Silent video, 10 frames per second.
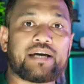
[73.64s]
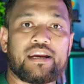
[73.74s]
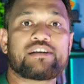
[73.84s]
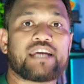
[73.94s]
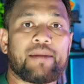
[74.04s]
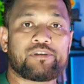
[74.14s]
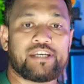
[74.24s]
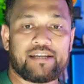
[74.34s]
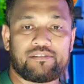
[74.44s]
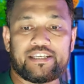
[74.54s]
গাড়ি ড্রাইভ
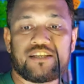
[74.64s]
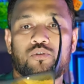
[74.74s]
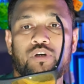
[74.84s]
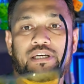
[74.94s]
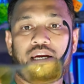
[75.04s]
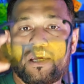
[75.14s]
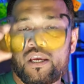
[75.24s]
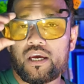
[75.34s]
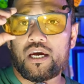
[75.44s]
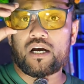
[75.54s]
সেক্ষেত্রে কিন্তু এটা
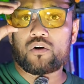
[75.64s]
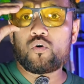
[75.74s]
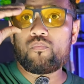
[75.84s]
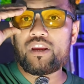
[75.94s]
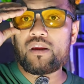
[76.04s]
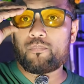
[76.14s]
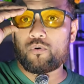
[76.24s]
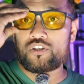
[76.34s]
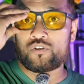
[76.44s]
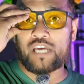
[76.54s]
খুবই
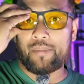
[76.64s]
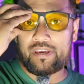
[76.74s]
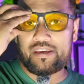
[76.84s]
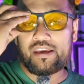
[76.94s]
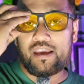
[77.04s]
প্রয়োজন আমি